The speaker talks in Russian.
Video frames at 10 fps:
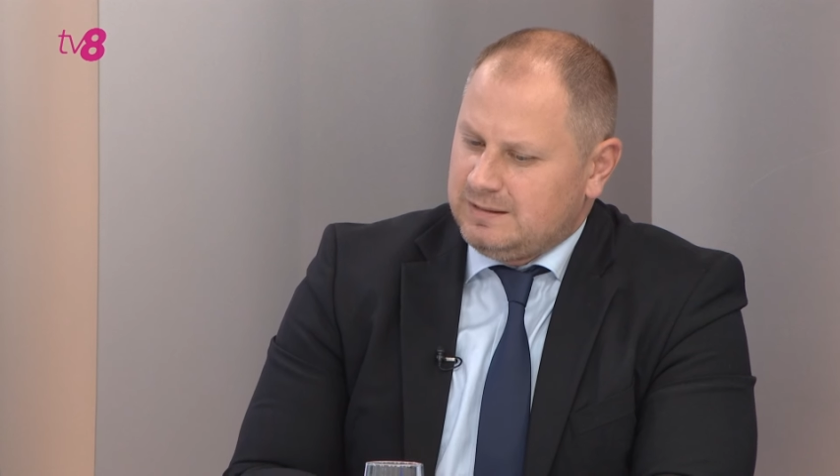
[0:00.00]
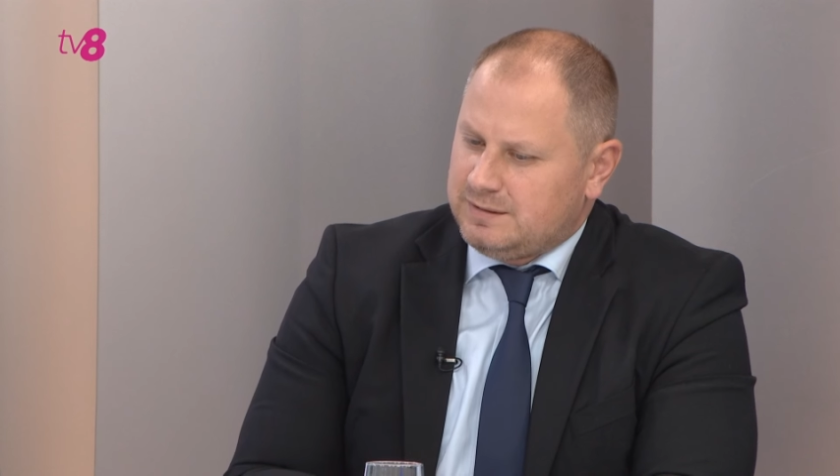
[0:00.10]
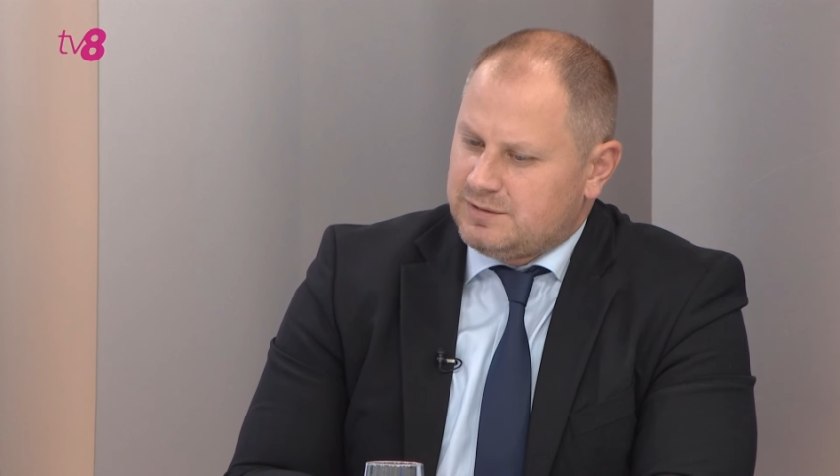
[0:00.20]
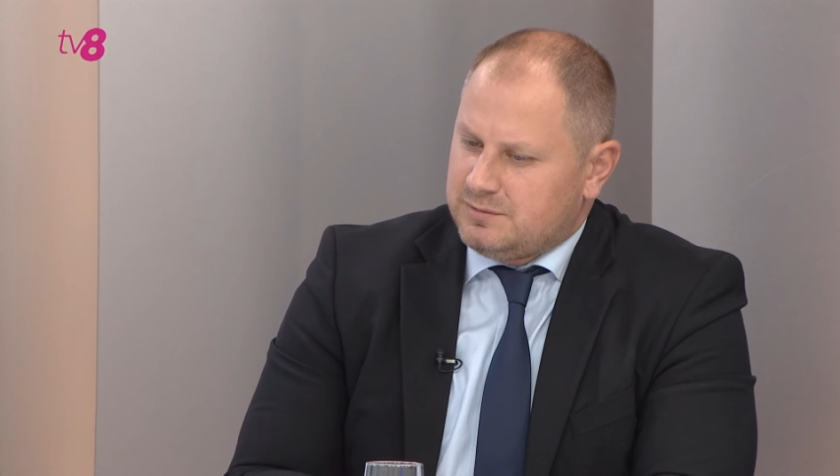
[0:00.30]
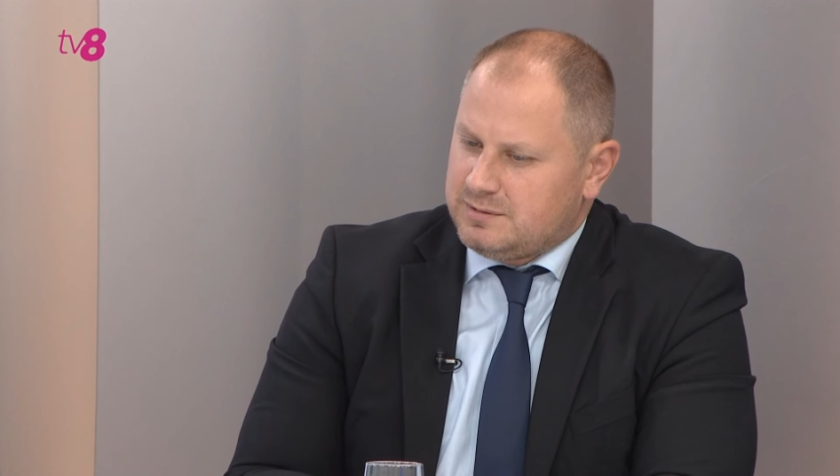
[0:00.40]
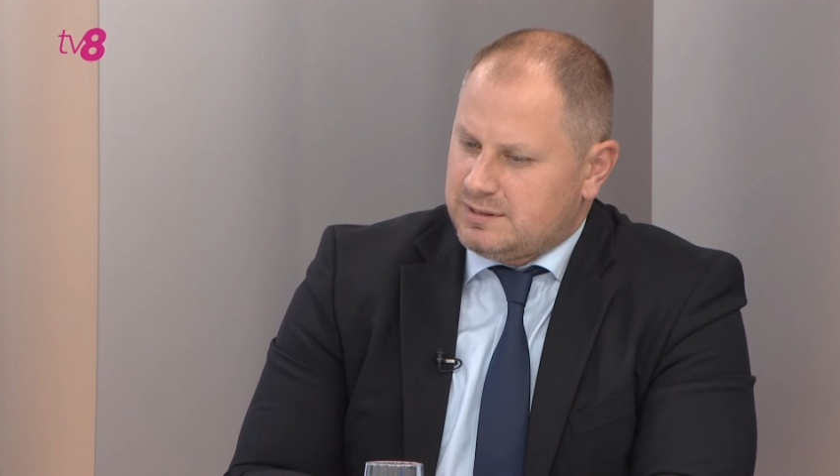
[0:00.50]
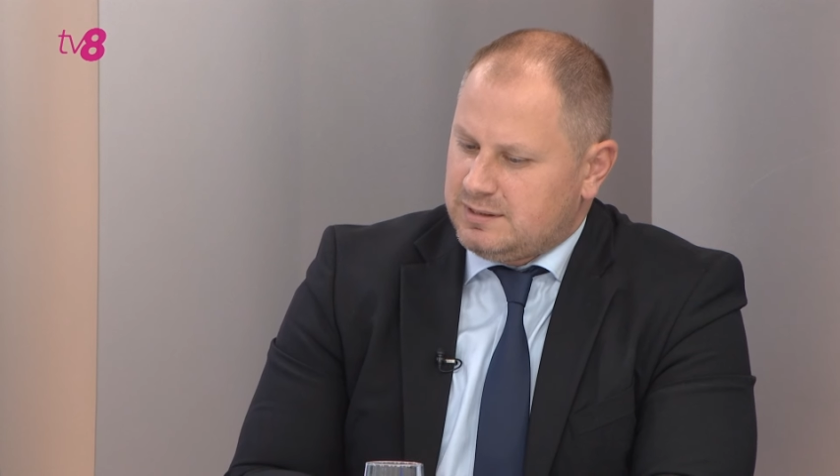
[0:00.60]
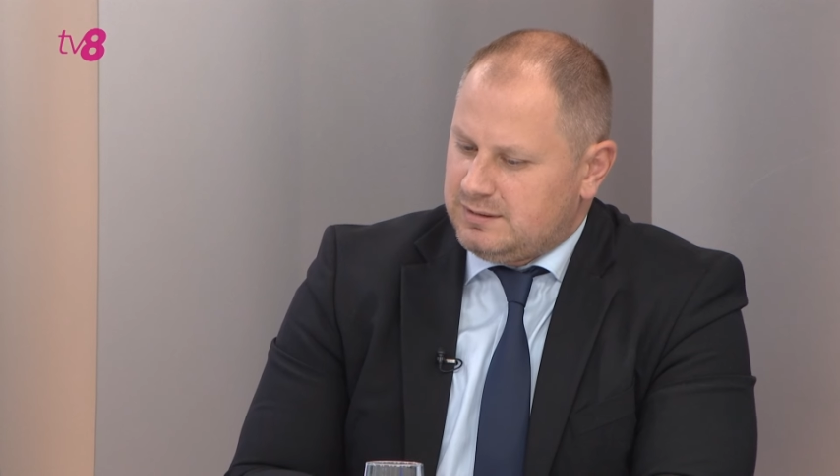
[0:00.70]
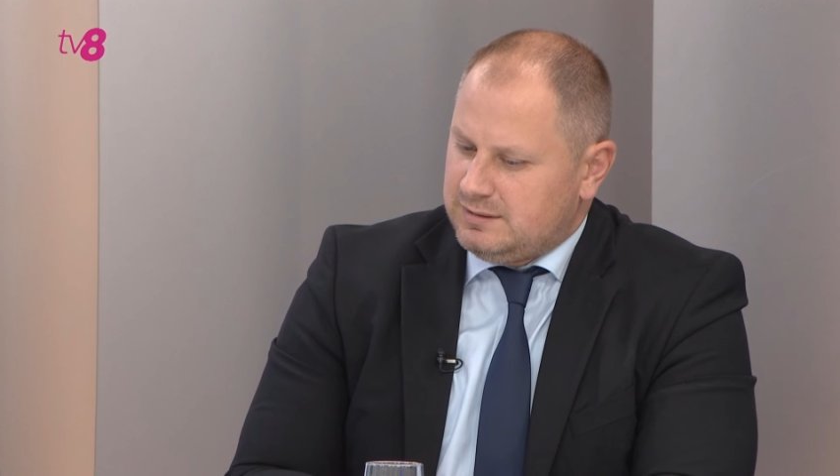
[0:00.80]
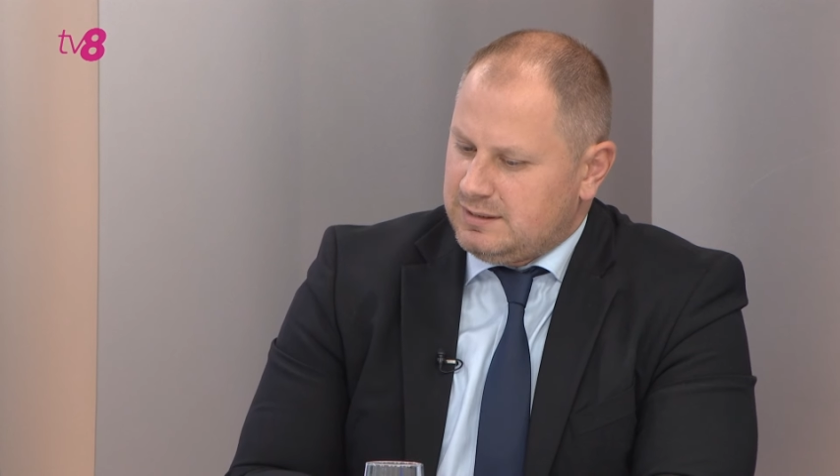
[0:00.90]
нашего
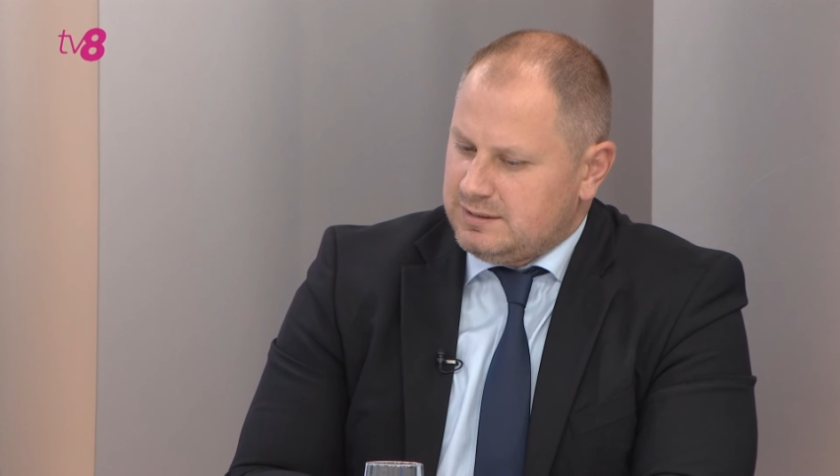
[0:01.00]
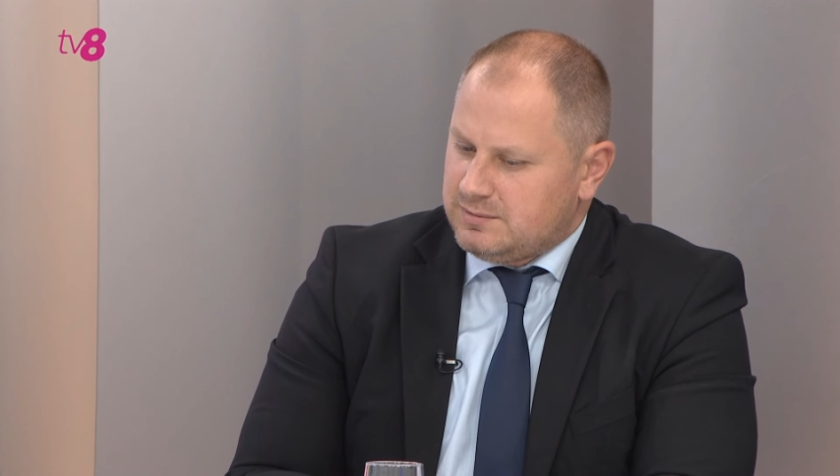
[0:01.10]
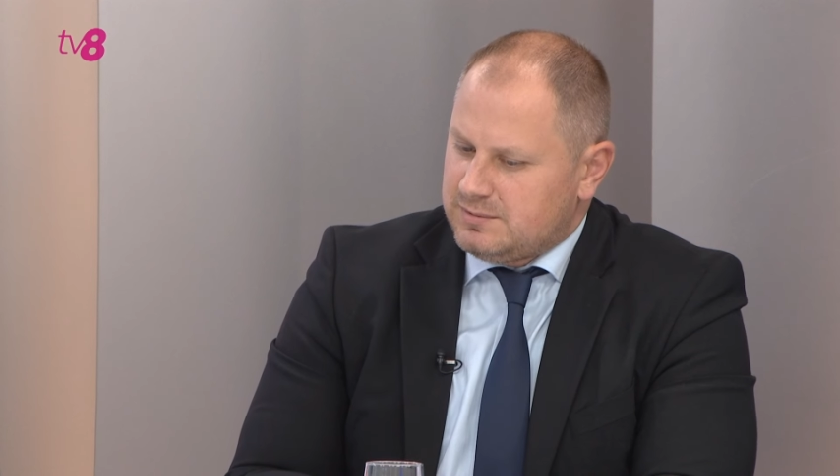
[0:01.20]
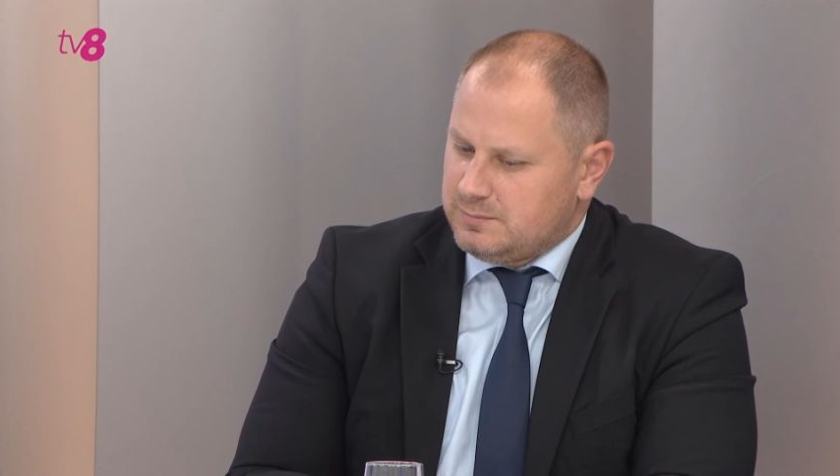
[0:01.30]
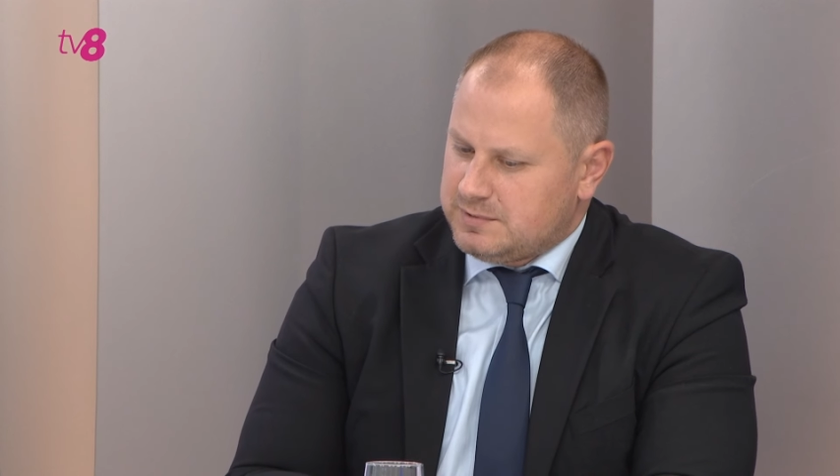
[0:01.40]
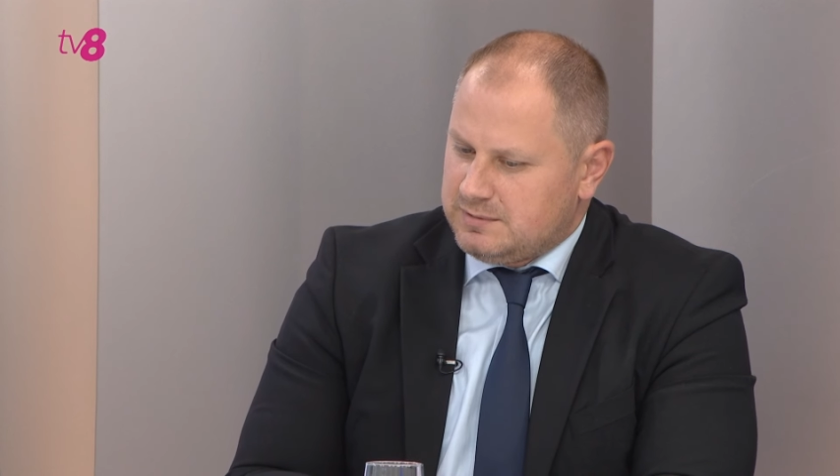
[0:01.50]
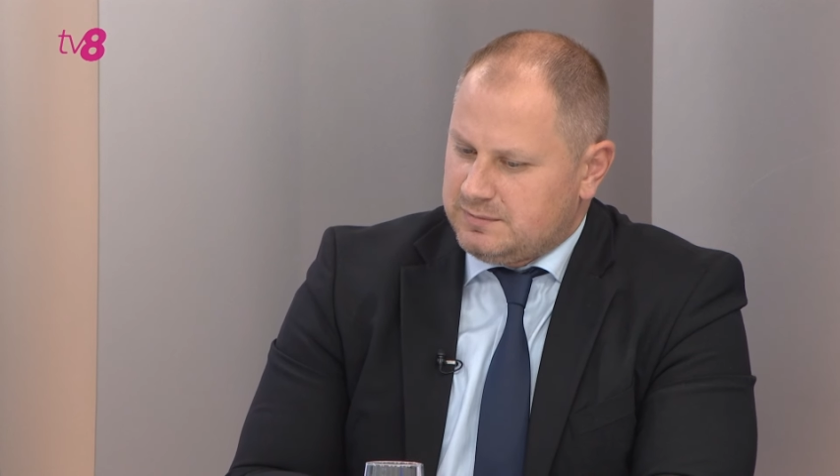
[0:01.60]
законодательства в смысле